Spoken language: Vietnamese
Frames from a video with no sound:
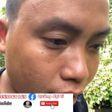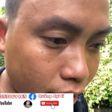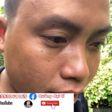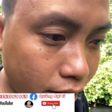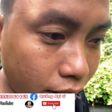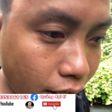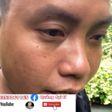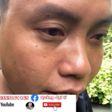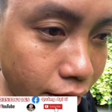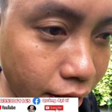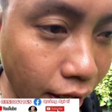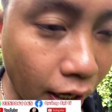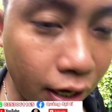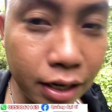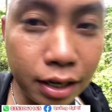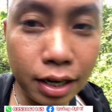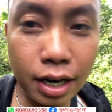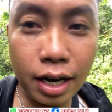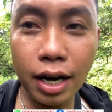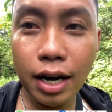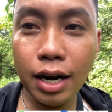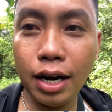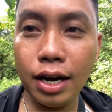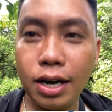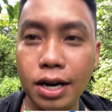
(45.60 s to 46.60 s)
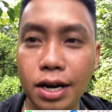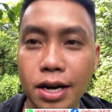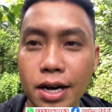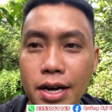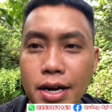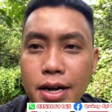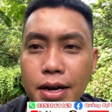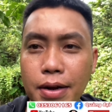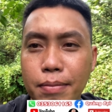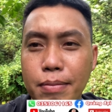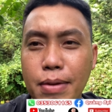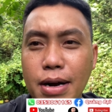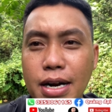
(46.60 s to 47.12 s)
tí tình cờ
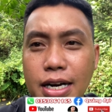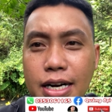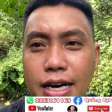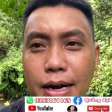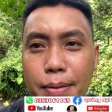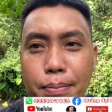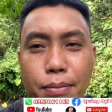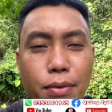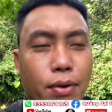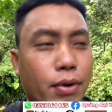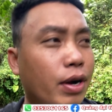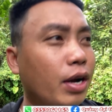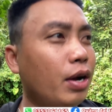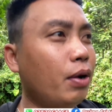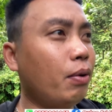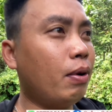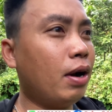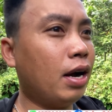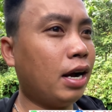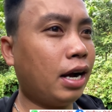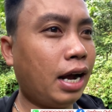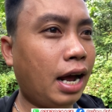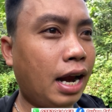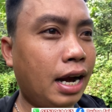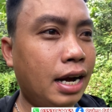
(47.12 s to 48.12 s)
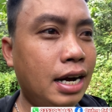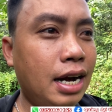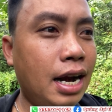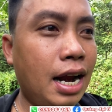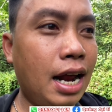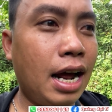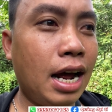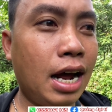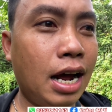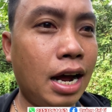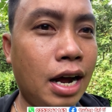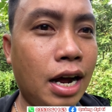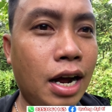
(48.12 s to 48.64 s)
bắt gặp một cái hoàn cảnh
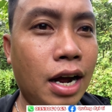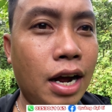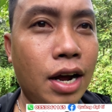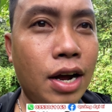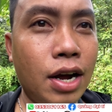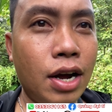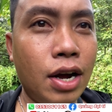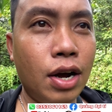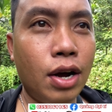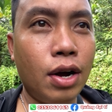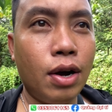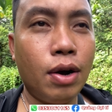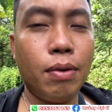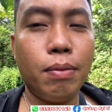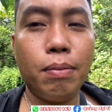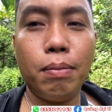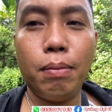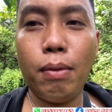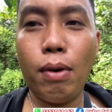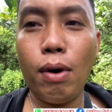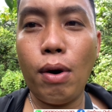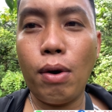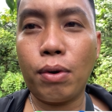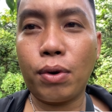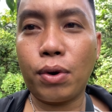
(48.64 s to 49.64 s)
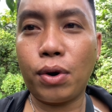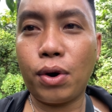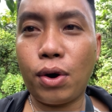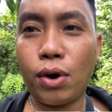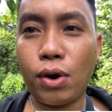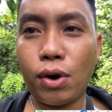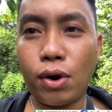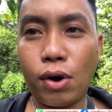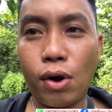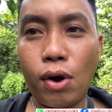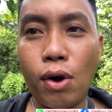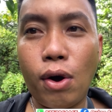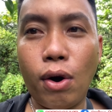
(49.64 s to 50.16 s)
là một
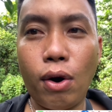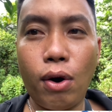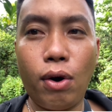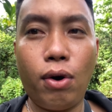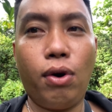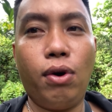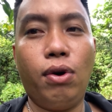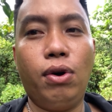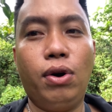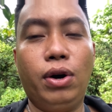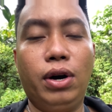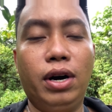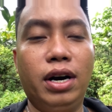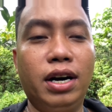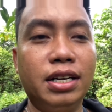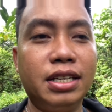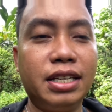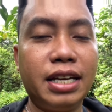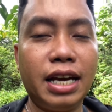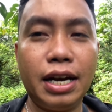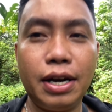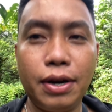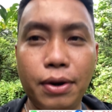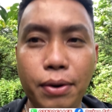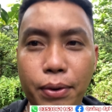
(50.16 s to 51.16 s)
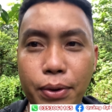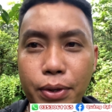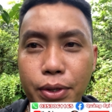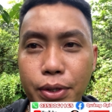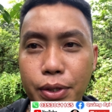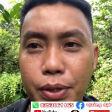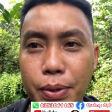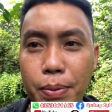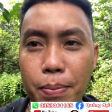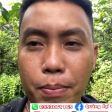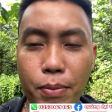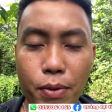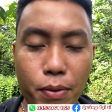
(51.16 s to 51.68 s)
cô ở trên núi
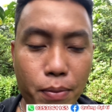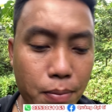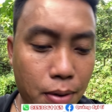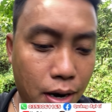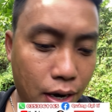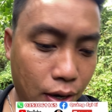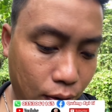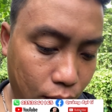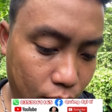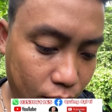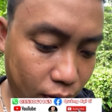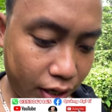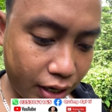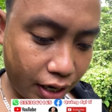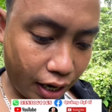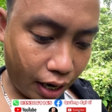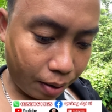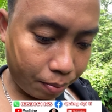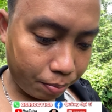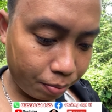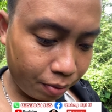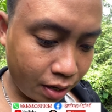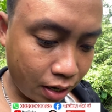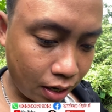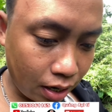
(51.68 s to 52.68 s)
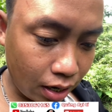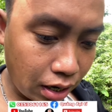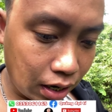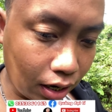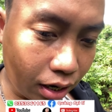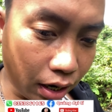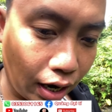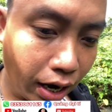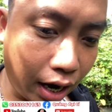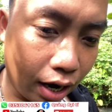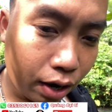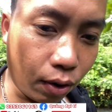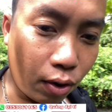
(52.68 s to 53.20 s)
một mình luôn cả nhà
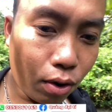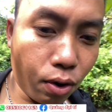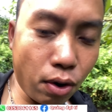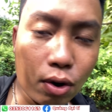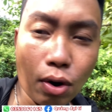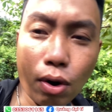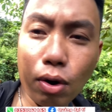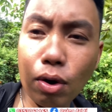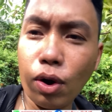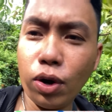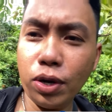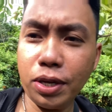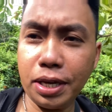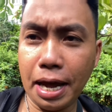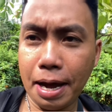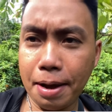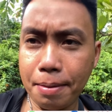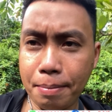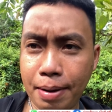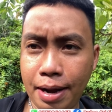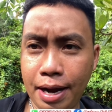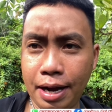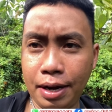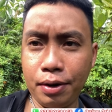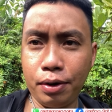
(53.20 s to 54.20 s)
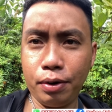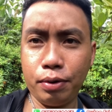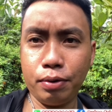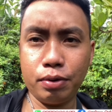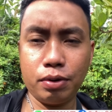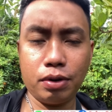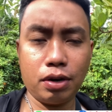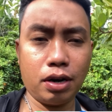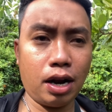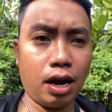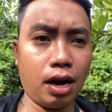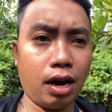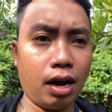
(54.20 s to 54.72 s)
là cô không có cha mẹ luôn
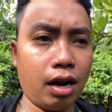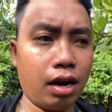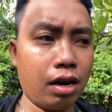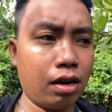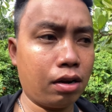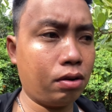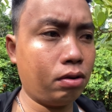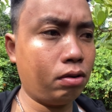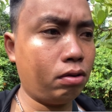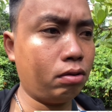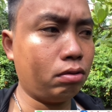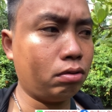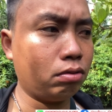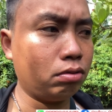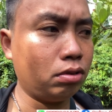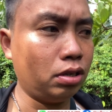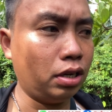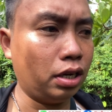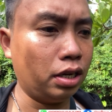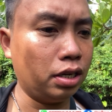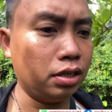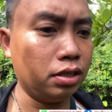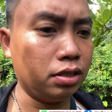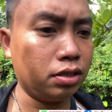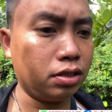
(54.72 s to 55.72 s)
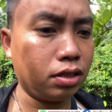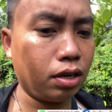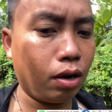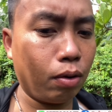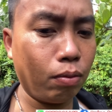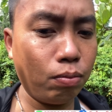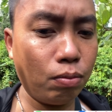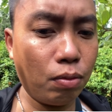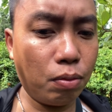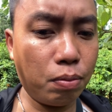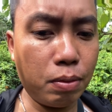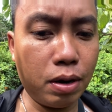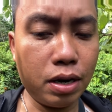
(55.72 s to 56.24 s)
là cô chỉ
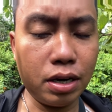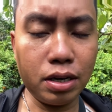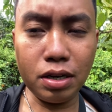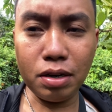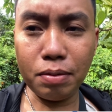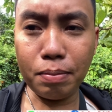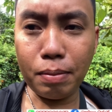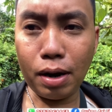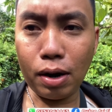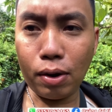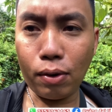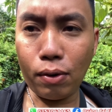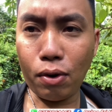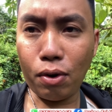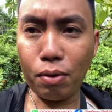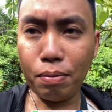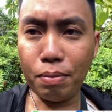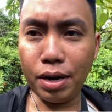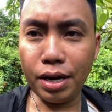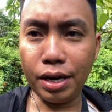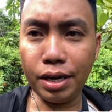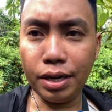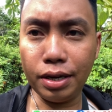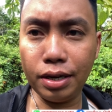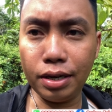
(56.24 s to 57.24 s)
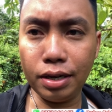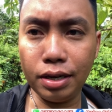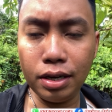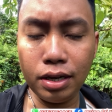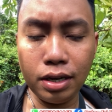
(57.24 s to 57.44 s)
sống một mình nhưng mà cô bị